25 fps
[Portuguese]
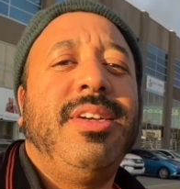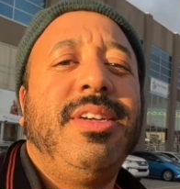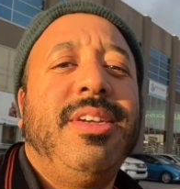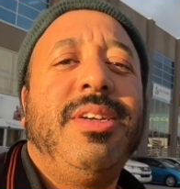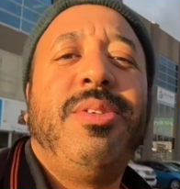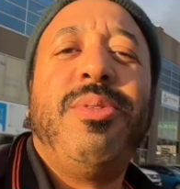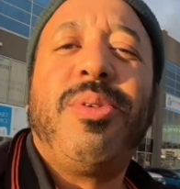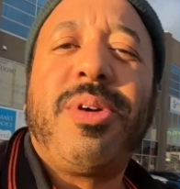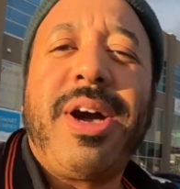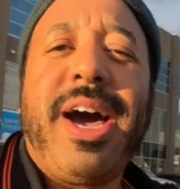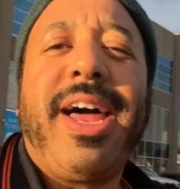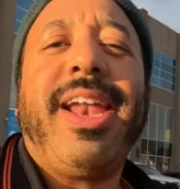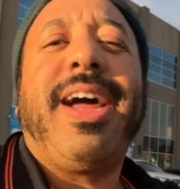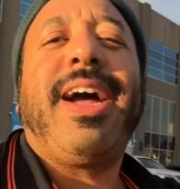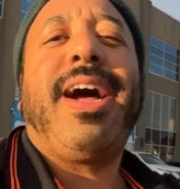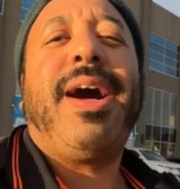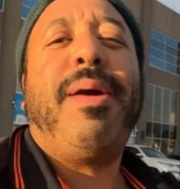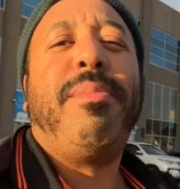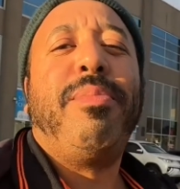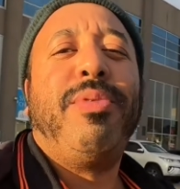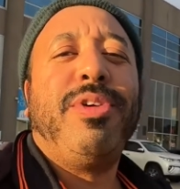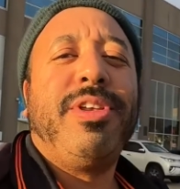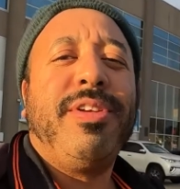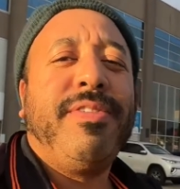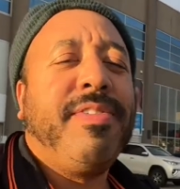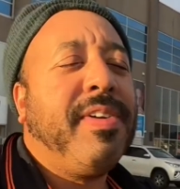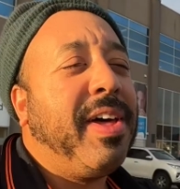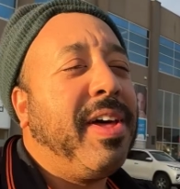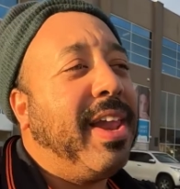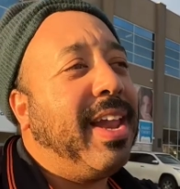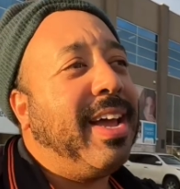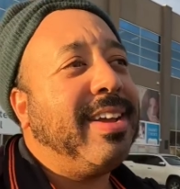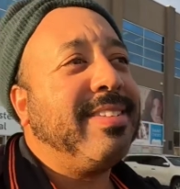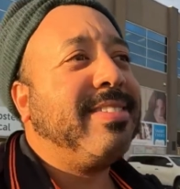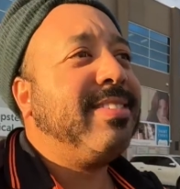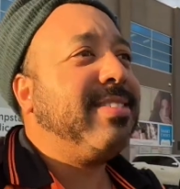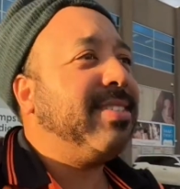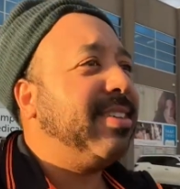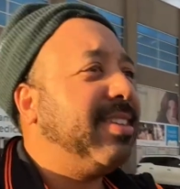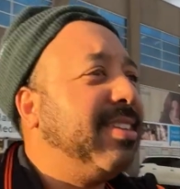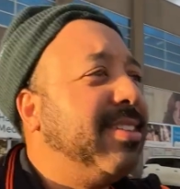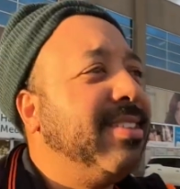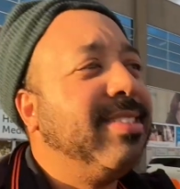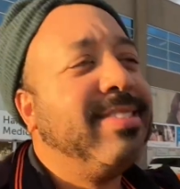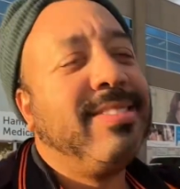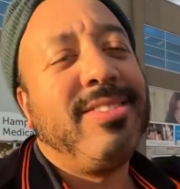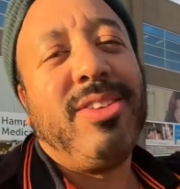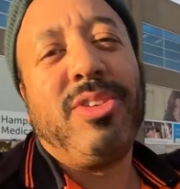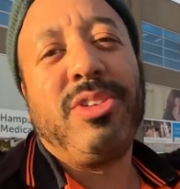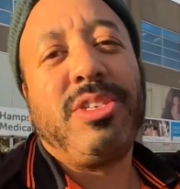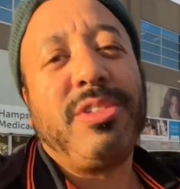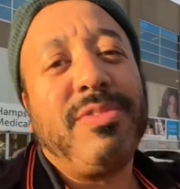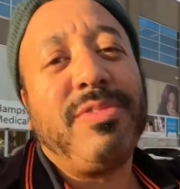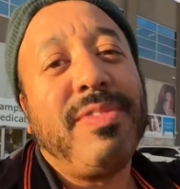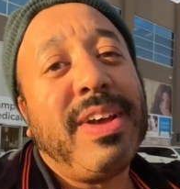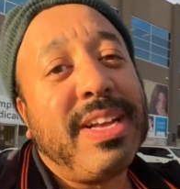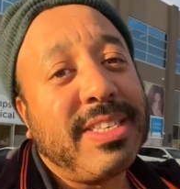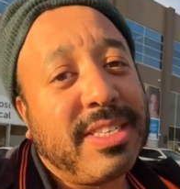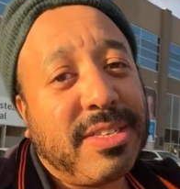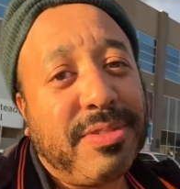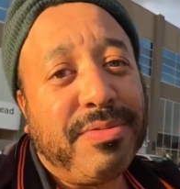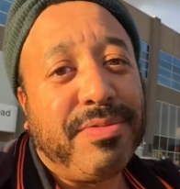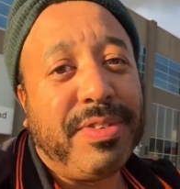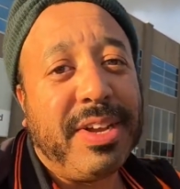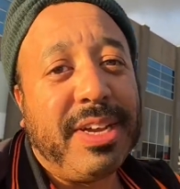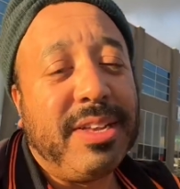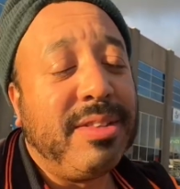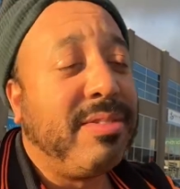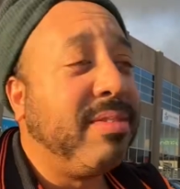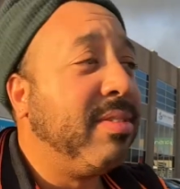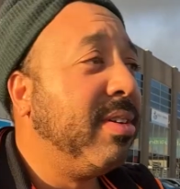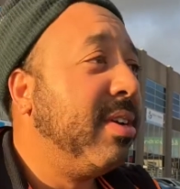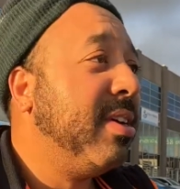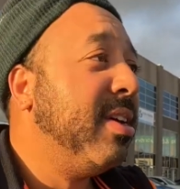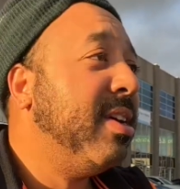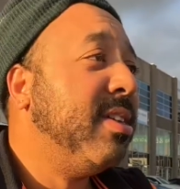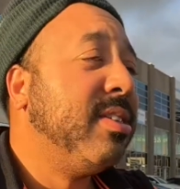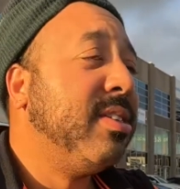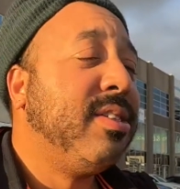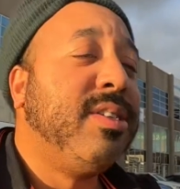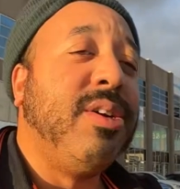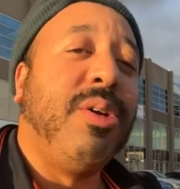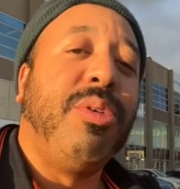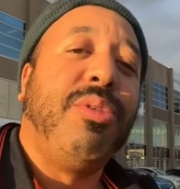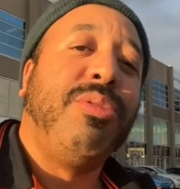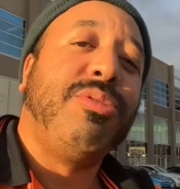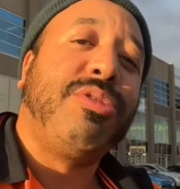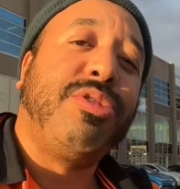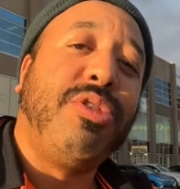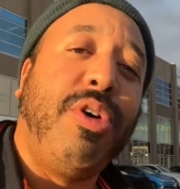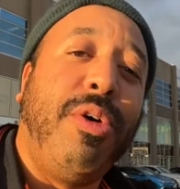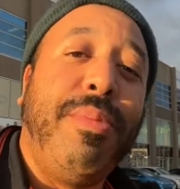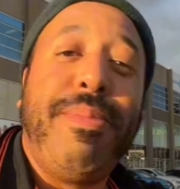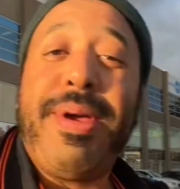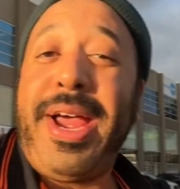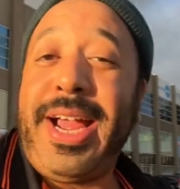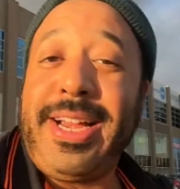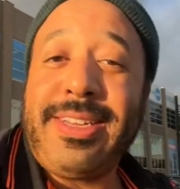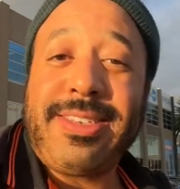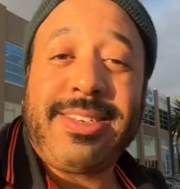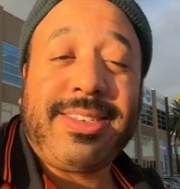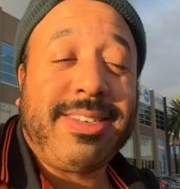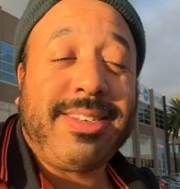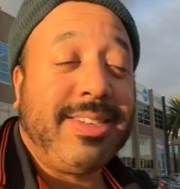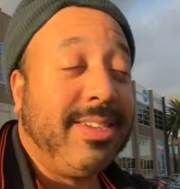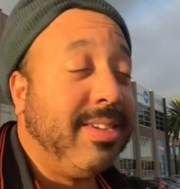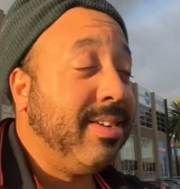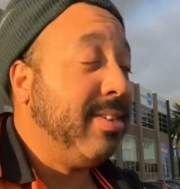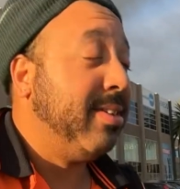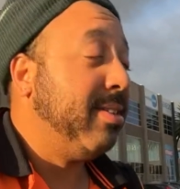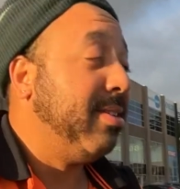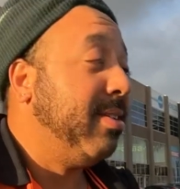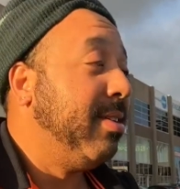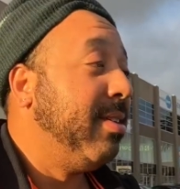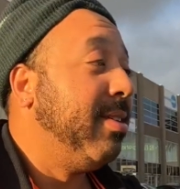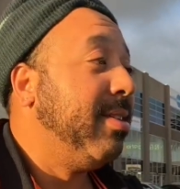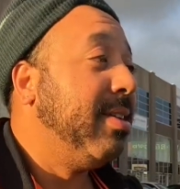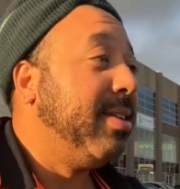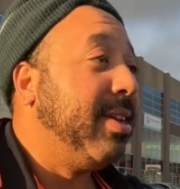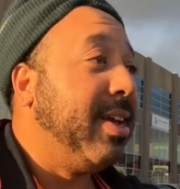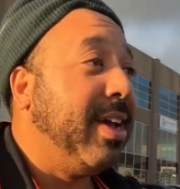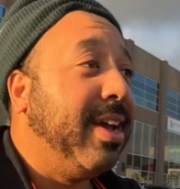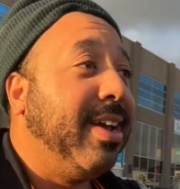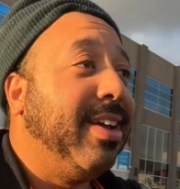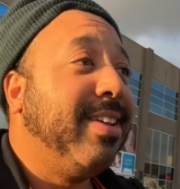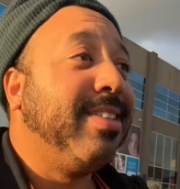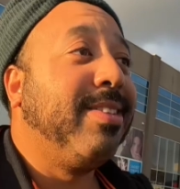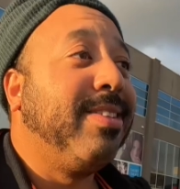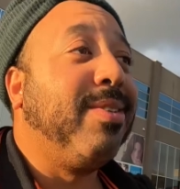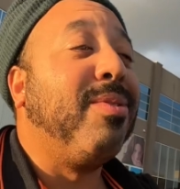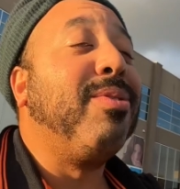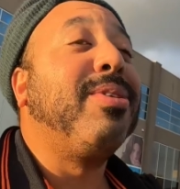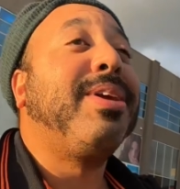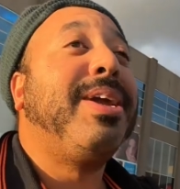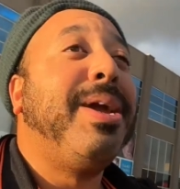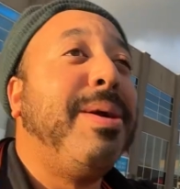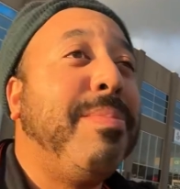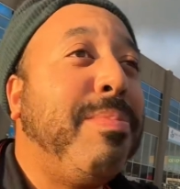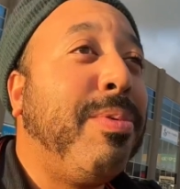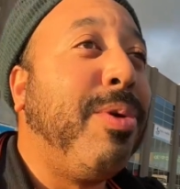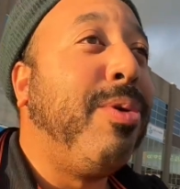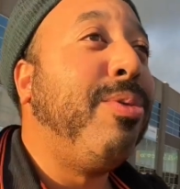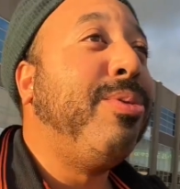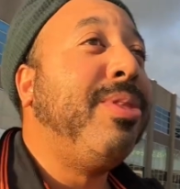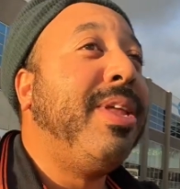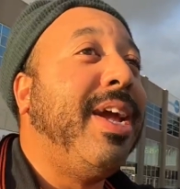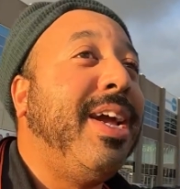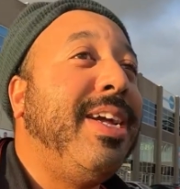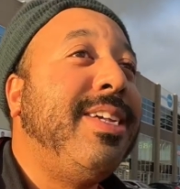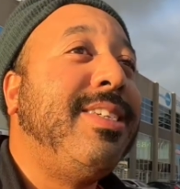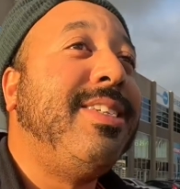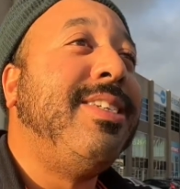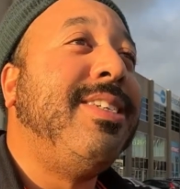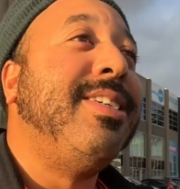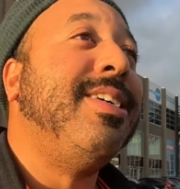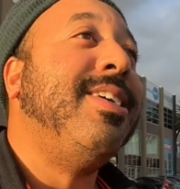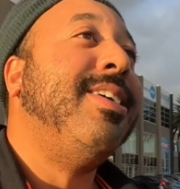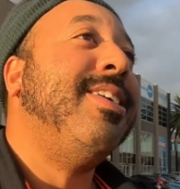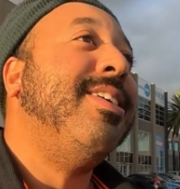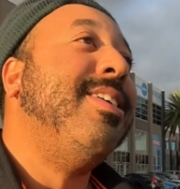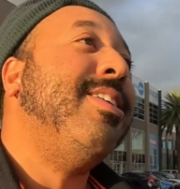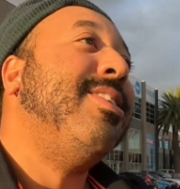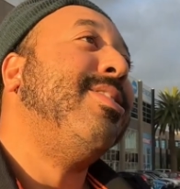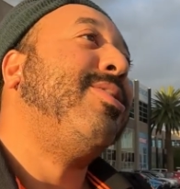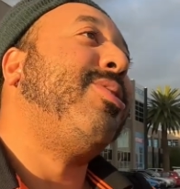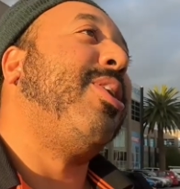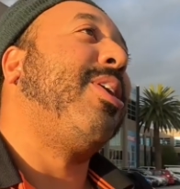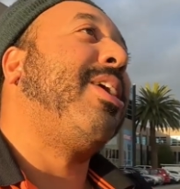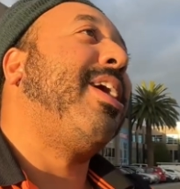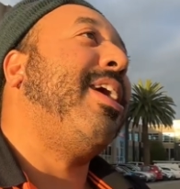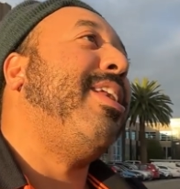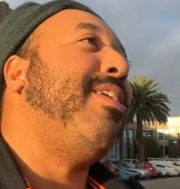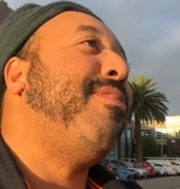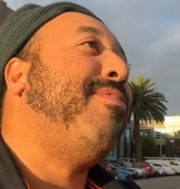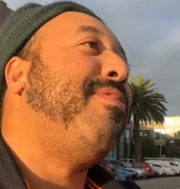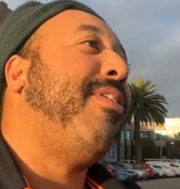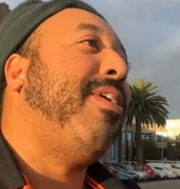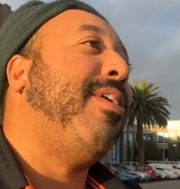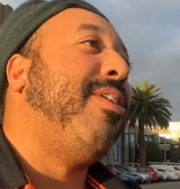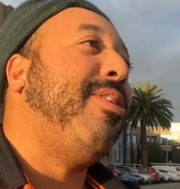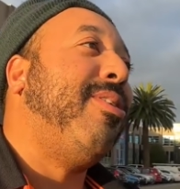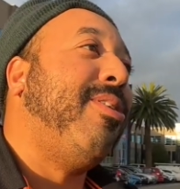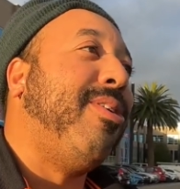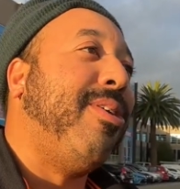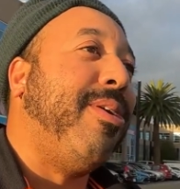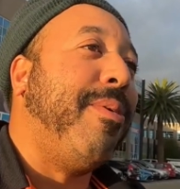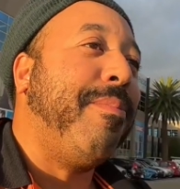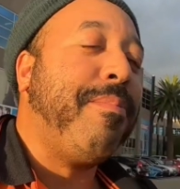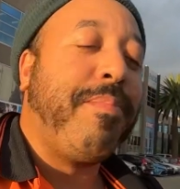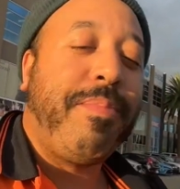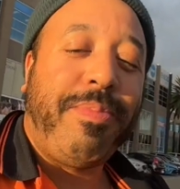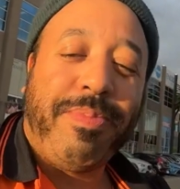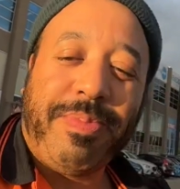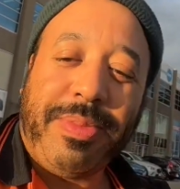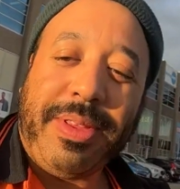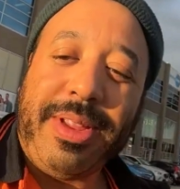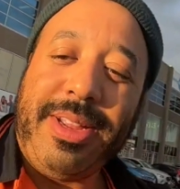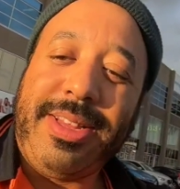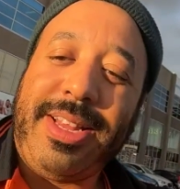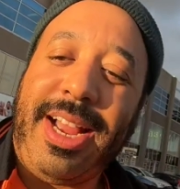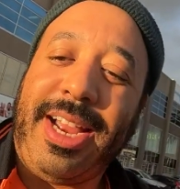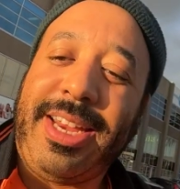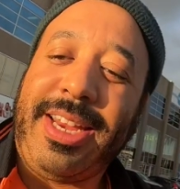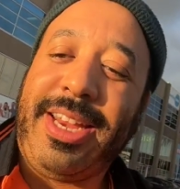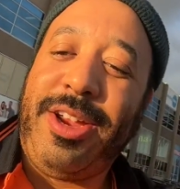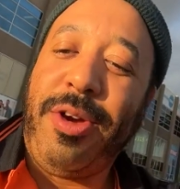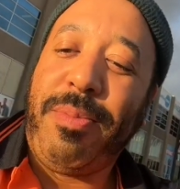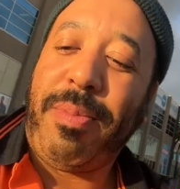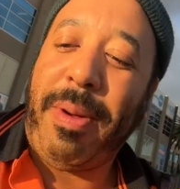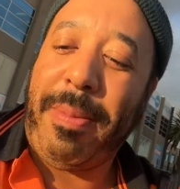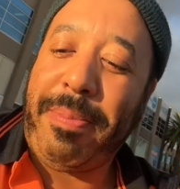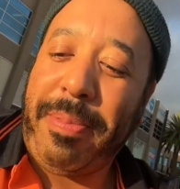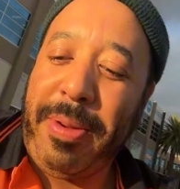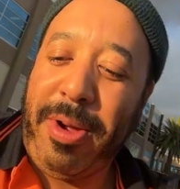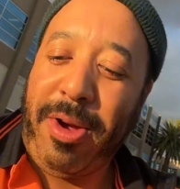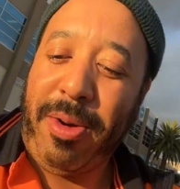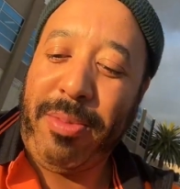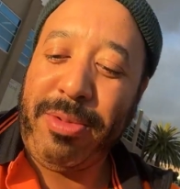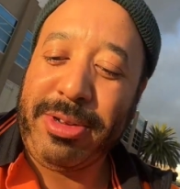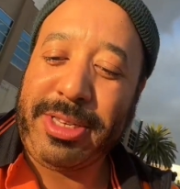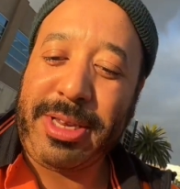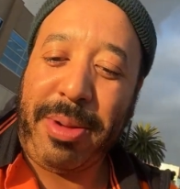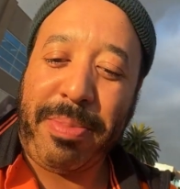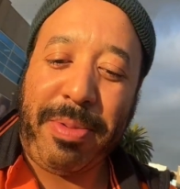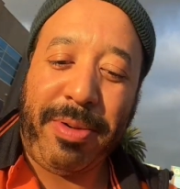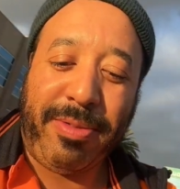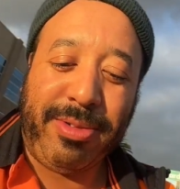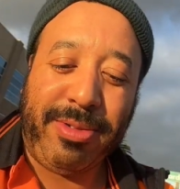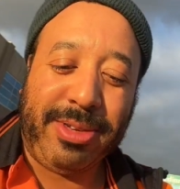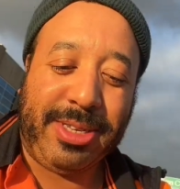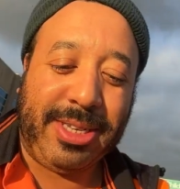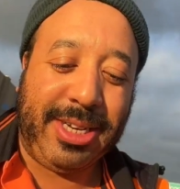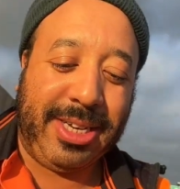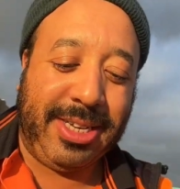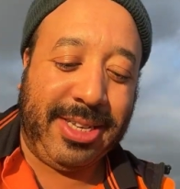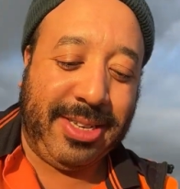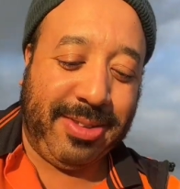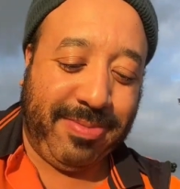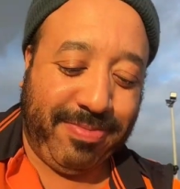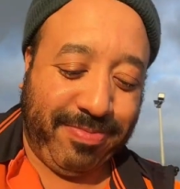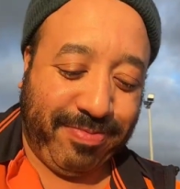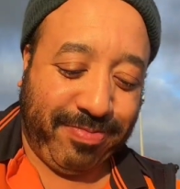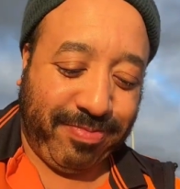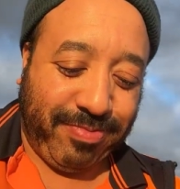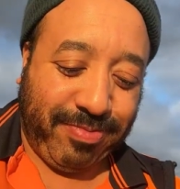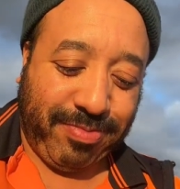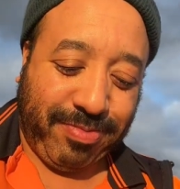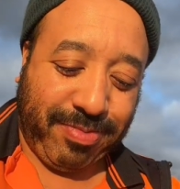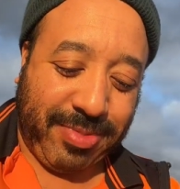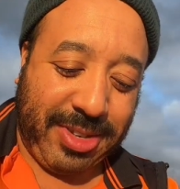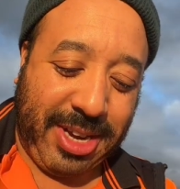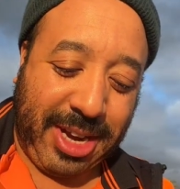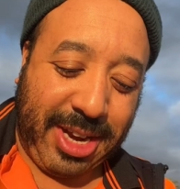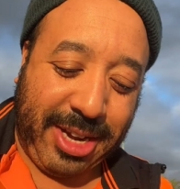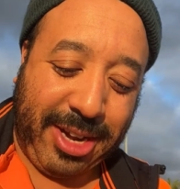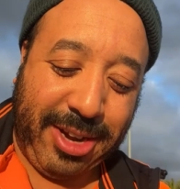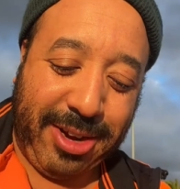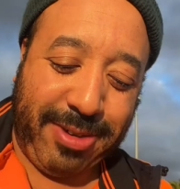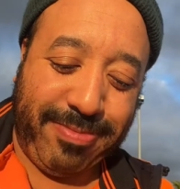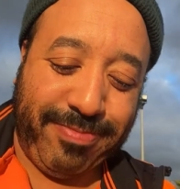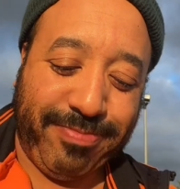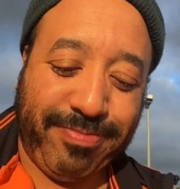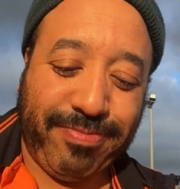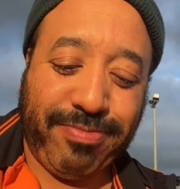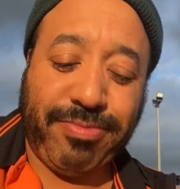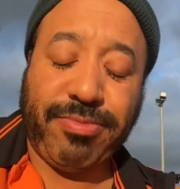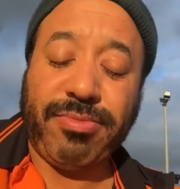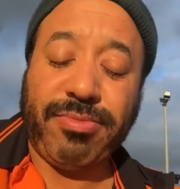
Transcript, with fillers: E o cara acabou de falar, se eu não tivesse vindo, se eu não soubesse, né? Então quebrou o dente. Só que ele falou, tá aqui o papel, vou mostrar pra vocês. Tá aqui, ó.